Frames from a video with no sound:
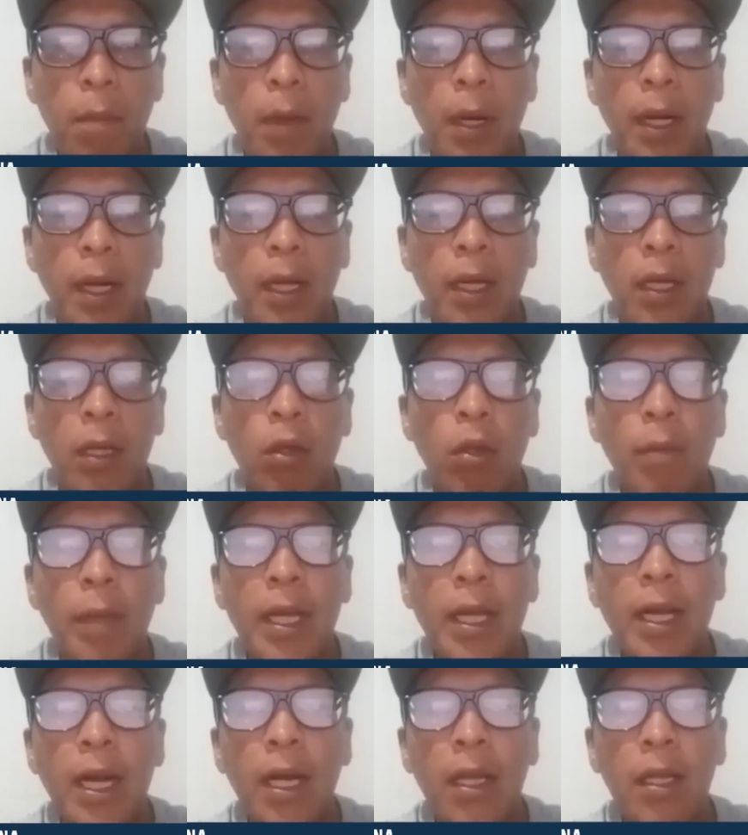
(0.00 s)
para que
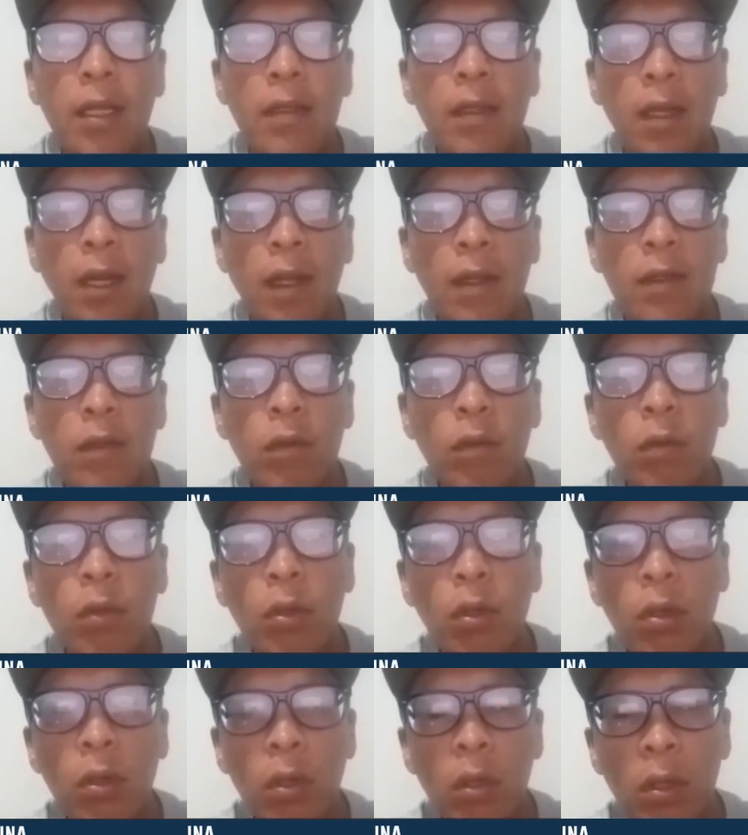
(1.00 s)
tome cartas en el
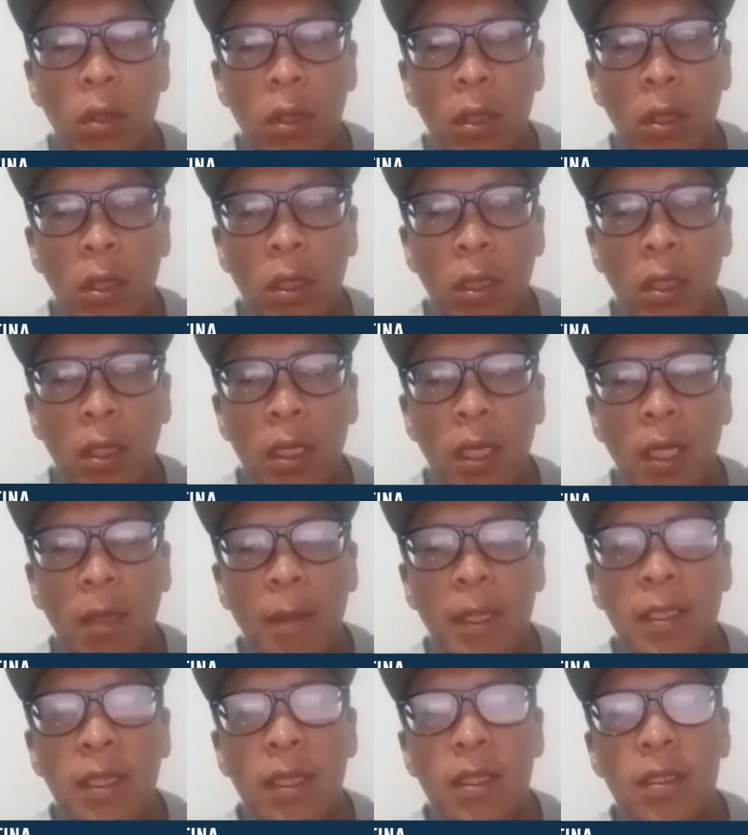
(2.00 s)
asunto y
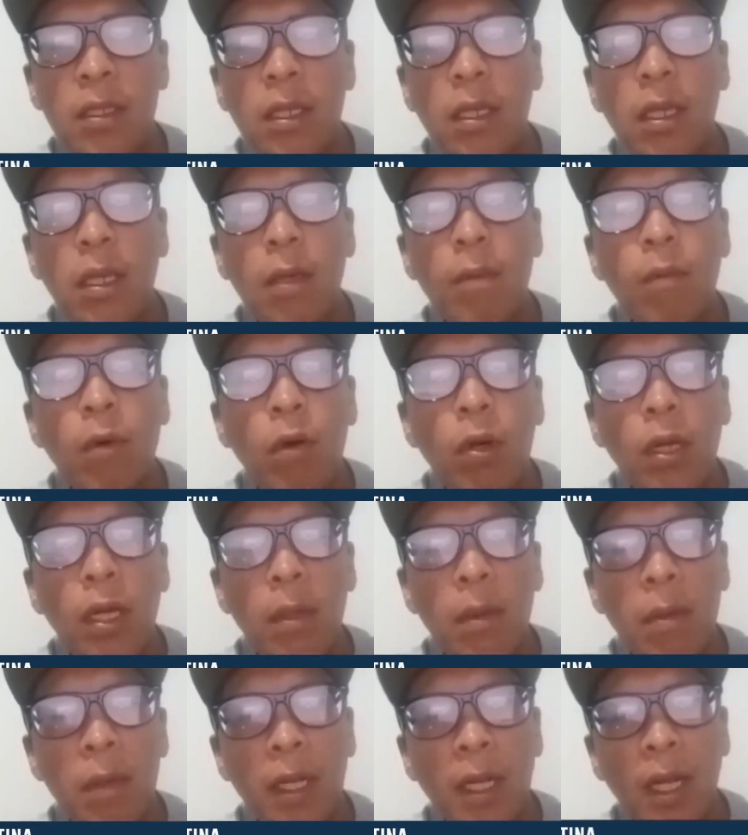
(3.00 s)
además exigimos
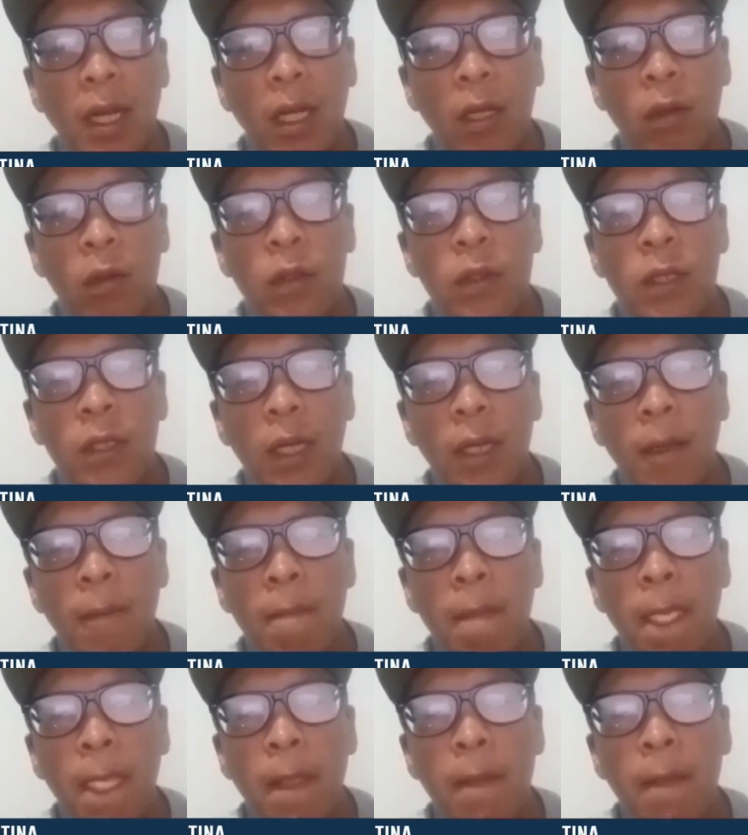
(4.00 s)
que Viviana Canosa